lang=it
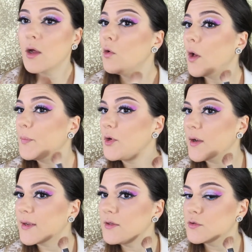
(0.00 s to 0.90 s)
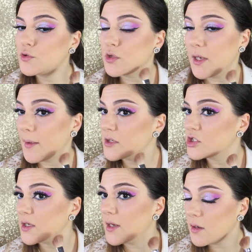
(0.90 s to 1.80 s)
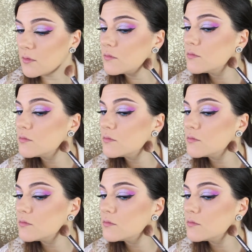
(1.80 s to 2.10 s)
lo applico anche al di sotto della mascella